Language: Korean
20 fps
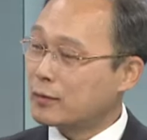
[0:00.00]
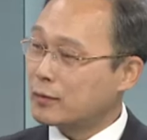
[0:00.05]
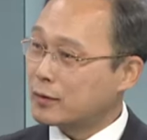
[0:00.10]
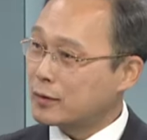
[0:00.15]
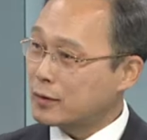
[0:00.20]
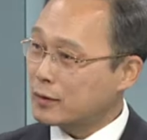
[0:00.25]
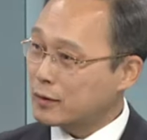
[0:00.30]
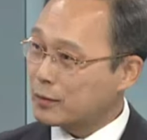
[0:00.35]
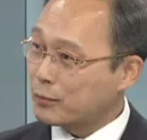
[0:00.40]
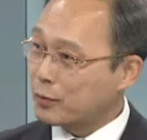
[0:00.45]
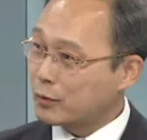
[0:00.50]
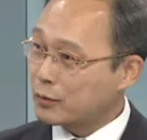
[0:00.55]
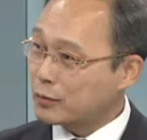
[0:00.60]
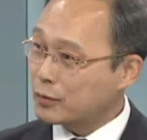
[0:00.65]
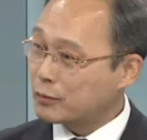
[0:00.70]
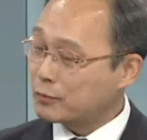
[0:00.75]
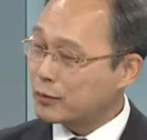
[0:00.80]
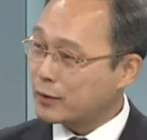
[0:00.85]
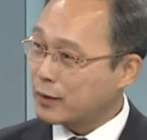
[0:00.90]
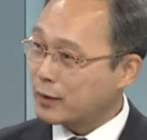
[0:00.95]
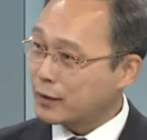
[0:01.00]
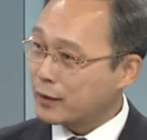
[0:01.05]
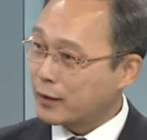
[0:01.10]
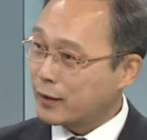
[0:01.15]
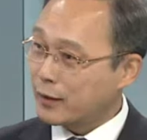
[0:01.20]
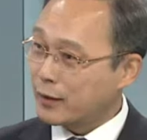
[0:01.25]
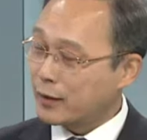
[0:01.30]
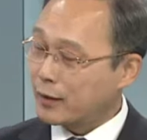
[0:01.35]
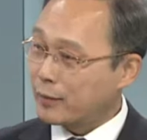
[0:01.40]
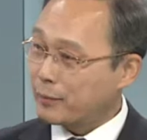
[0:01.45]
이 복지부의
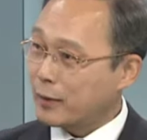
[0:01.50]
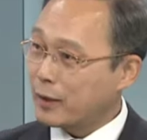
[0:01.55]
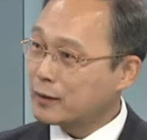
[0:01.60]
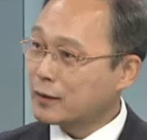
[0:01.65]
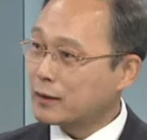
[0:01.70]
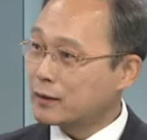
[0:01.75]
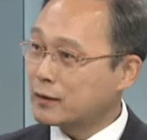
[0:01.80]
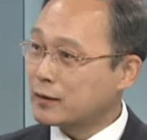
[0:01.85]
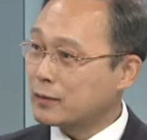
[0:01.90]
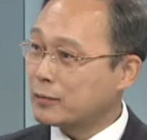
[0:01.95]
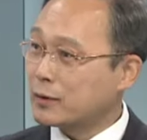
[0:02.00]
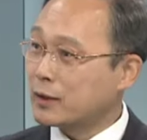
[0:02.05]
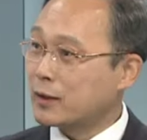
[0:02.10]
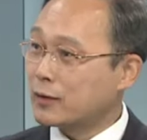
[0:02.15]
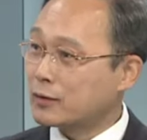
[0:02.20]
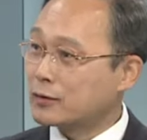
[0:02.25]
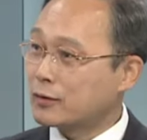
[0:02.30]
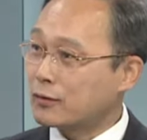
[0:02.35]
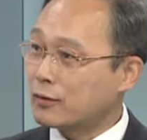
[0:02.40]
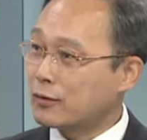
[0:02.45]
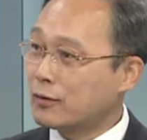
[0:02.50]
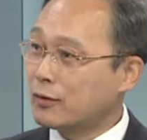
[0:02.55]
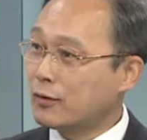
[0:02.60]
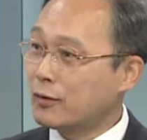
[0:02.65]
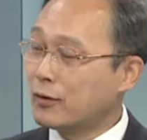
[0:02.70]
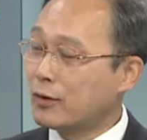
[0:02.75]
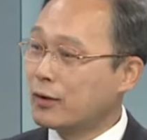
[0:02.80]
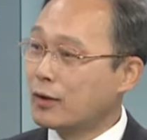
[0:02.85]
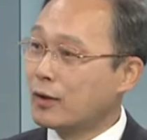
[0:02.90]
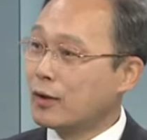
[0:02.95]
판단이 이미 내려졌고
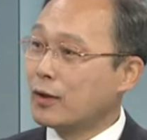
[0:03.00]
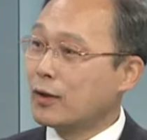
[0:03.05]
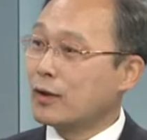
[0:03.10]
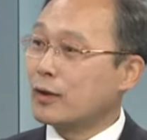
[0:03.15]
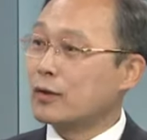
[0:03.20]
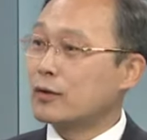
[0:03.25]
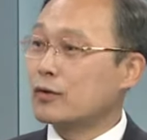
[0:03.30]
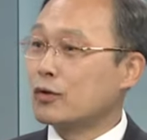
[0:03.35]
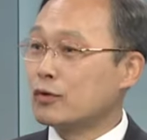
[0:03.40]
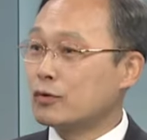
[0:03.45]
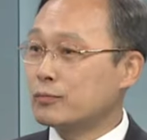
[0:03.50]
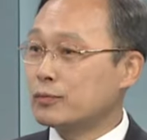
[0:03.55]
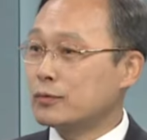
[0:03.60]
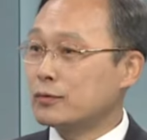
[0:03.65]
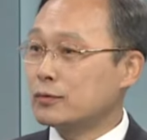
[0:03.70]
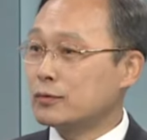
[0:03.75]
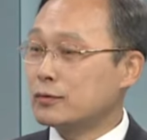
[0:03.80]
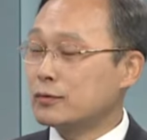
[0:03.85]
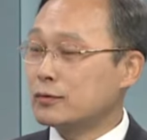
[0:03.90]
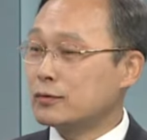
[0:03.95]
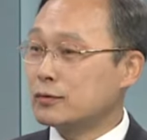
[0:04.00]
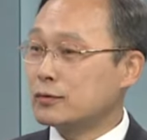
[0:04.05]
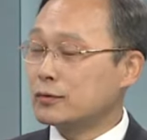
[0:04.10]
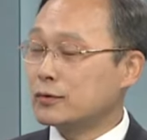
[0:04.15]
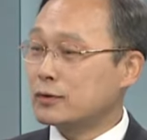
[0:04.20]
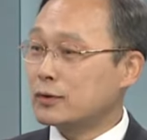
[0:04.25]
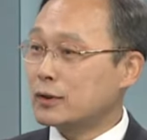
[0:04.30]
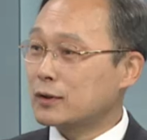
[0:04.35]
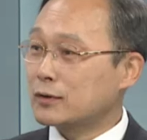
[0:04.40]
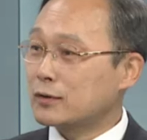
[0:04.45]
예. 교육부
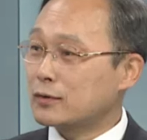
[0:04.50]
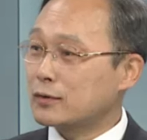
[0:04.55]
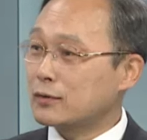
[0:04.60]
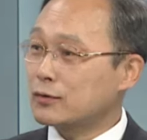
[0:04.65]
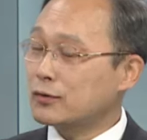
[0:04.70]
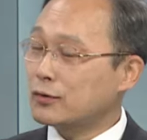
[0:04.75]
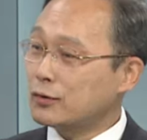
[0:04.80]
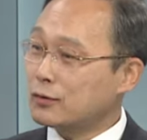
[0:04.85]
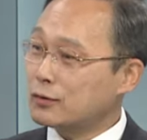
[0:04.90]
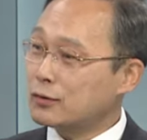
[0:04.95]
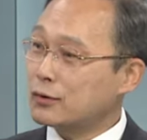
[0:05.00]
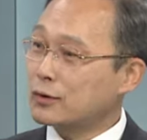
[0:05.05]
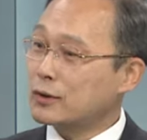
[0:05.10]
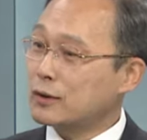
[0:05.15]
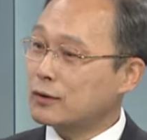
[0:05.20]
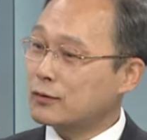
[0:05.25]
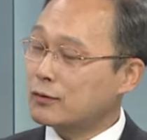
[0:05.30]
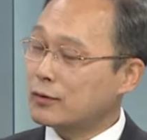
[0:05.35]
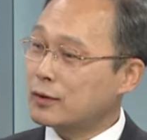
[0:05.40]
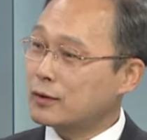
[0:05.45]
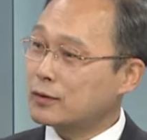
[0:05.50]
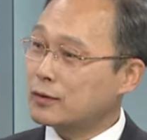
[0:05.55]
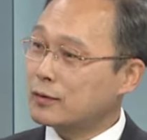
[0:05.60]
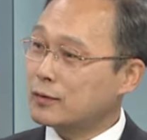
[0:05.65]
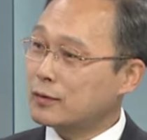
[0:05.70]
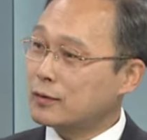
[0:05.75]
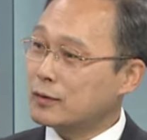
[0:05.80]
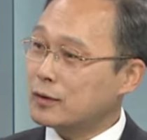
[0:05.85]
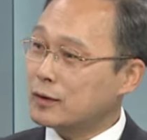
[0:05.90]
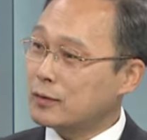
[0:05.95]
측에서도 수요 조사를
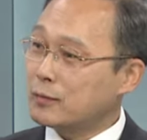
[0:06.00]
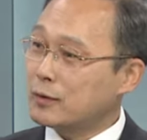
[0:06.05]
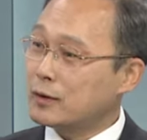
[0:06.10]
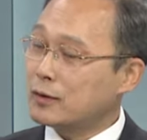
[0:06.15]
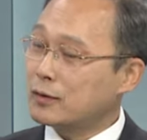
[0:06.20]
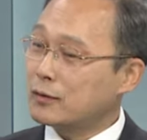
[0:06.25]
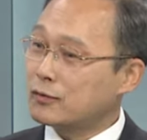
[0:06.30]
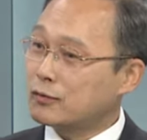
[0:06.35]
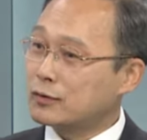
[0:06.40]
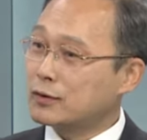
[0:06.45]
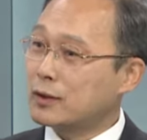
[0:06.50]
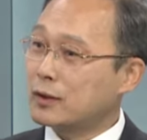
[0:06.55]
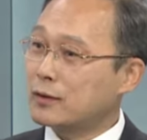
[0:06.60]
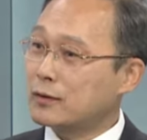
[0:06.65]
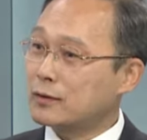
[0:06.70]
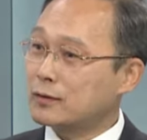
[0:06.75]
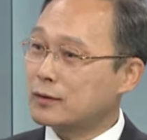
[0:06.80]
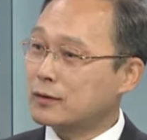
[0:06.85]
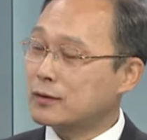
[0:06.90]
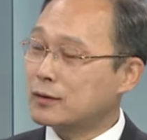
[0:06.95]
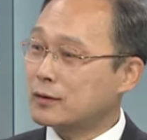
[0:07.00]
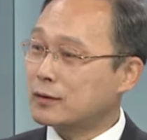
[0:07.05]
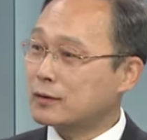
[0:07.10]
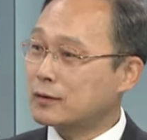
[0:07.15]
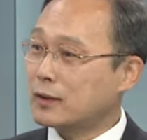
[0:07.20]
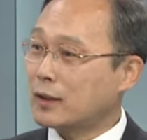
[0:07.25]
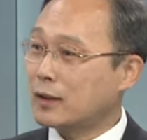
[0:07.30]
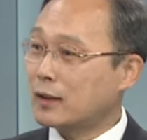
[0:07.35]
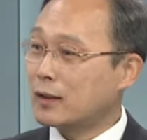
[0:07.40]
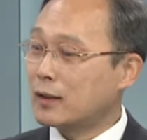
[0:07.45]
통해서 이미 두 차례 걸쳐서 이걸
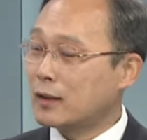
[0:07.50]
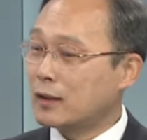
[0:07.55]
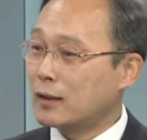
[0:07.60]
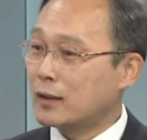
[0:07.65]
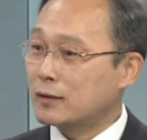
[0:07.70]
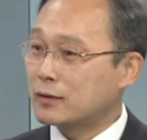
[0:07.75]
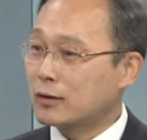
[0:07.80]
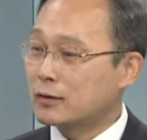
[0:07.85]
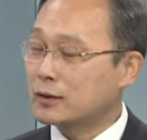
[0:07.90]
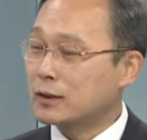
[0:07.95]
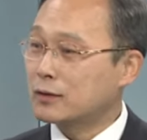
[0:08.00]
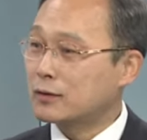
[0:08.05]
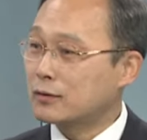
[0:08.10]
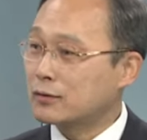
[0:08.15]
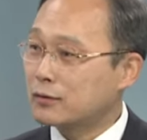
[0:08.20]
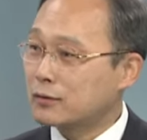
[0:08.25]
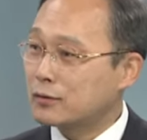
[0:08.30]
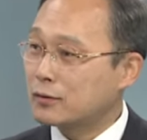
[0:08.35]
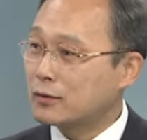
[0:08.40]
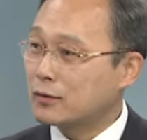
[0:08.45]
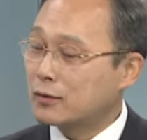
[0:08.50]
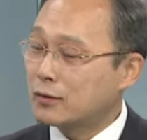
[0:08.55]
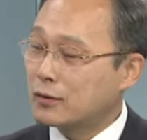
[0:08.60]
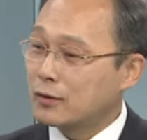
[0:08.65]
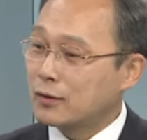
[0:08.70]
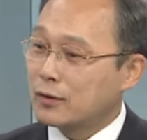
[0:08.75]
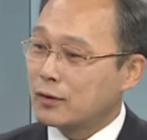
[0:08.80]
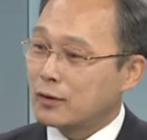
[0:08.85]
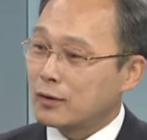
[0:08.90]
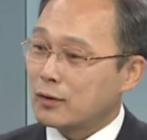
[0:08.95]
다 절차적으로
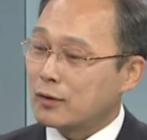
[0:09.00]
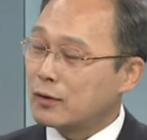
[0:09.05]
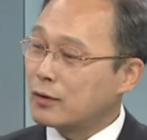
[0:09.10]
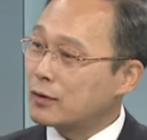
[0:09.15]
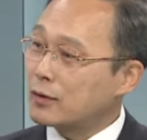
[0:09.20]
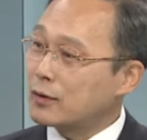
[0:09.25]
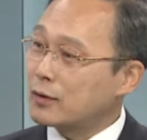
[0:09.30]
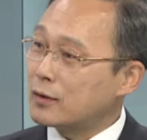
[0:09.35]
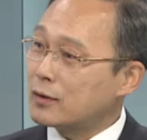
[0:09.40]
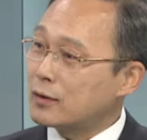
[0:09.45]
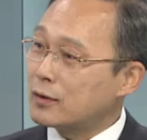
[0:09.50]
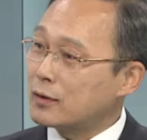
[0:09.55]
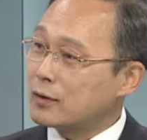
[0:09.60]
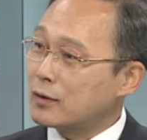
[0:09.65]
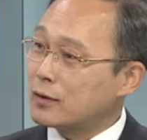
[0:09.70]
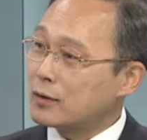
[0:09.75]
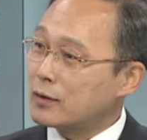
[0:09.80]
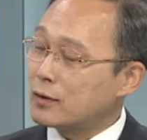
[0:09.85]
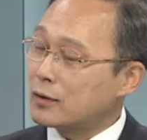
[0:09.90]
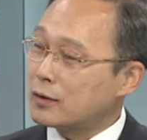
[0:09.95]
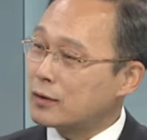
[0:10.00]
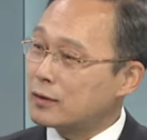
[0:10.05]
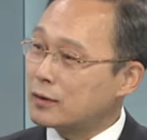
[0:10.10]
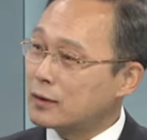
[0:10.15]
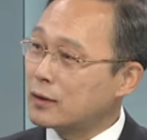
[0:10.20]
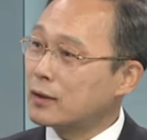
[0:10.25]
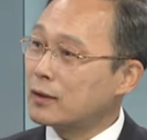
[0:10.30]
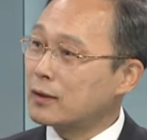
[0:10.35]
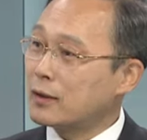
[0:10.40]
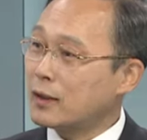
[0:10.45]
거의 예,
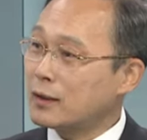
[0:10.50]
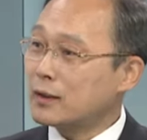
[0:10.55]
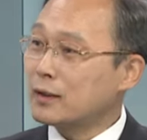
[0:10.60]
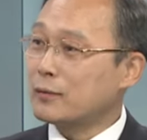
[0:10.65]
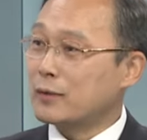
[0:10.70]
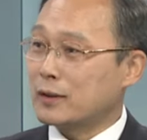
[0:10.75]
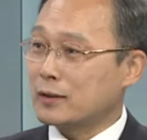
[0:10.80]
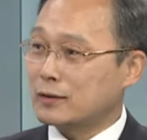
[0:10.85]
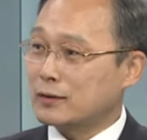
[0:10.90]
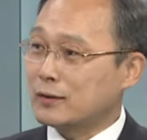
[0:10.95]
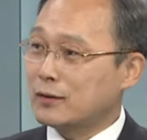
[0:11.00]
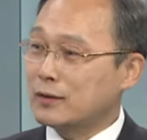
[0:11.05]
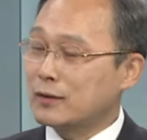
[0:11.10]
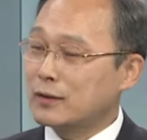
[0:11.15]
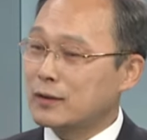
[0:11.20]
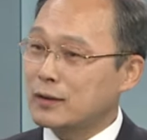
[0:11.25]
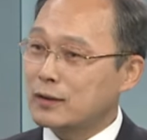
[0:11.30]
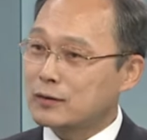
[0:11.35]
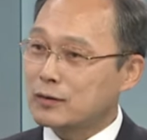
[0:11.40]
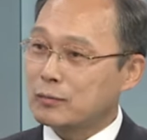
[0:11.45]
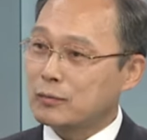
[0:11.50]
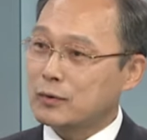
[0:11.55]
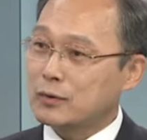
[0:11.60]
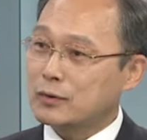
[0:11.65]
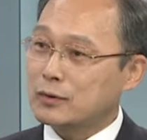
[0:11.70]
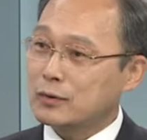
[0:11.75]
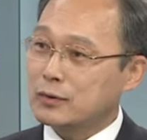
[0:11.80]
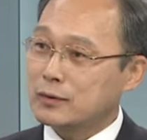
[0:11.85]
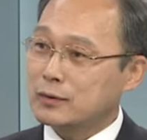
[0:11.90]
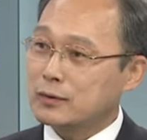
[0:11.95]
진행을 했단 말이죠. 그러니까
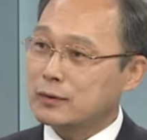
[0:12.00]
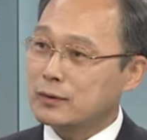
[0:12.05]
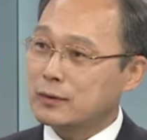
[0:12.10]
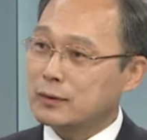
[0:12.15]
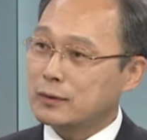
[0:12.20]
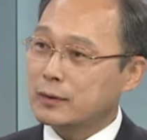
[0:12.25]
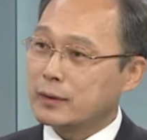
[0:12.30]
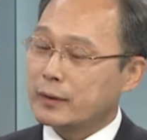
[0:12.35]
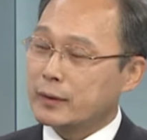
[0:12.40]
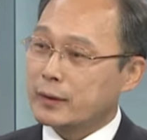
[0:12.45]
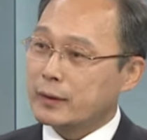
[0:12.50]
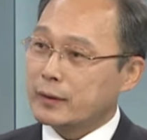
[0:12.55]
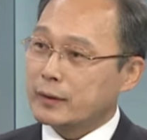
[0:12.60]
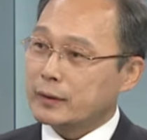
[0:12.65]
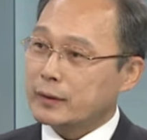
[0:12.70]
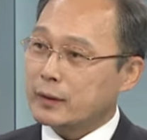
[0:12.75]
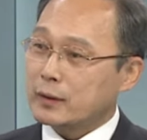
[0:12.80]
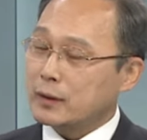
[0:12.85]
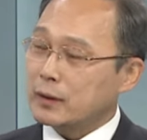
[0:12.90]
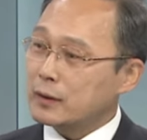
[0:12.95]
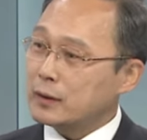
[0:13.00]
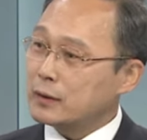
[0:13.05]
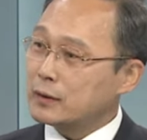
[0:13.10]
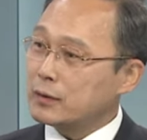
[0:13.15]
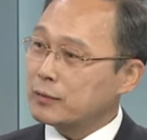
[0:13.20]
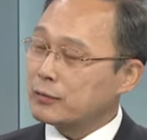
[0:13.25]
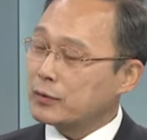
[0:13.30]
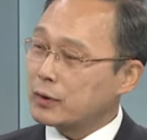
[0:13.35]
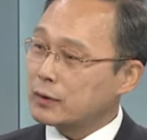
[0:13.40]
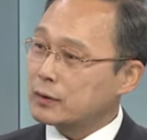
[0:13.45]
정부로서는 상당히 이제
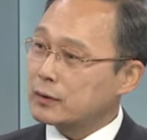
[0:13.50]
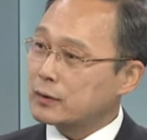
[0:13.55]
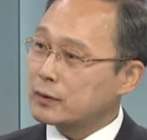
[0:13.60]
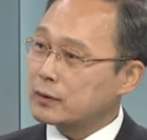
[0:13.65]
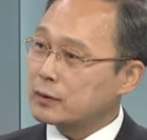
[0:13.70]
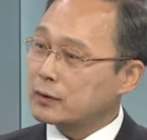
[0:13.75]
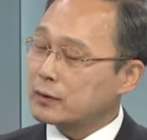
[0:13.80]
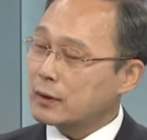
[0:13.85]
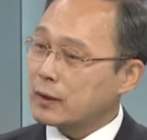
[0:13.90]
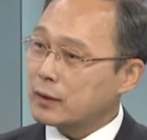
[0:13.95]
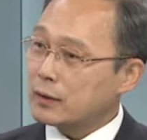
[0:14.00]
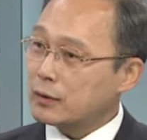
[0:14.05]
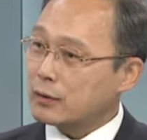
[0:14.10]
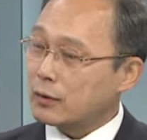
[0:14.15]
물러서기